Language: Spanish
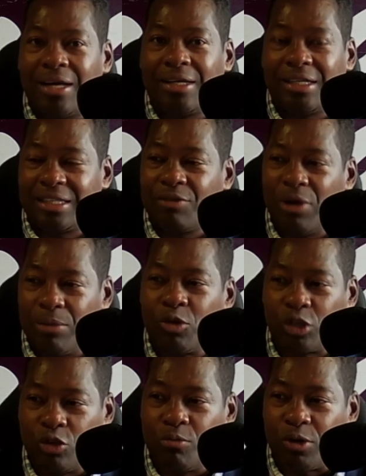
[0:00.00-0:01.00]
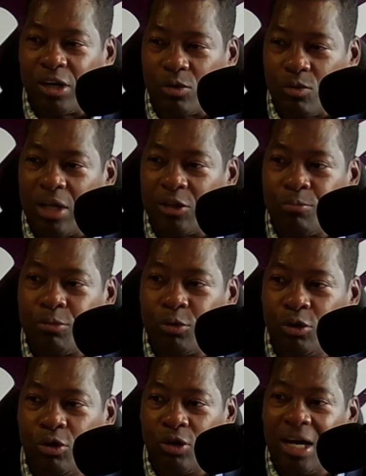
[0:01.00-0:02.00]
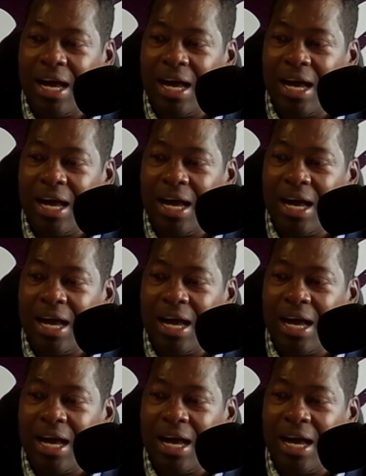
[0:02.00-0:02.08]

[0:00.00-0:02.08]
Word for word: Ese fue el motivo por el cual no pudo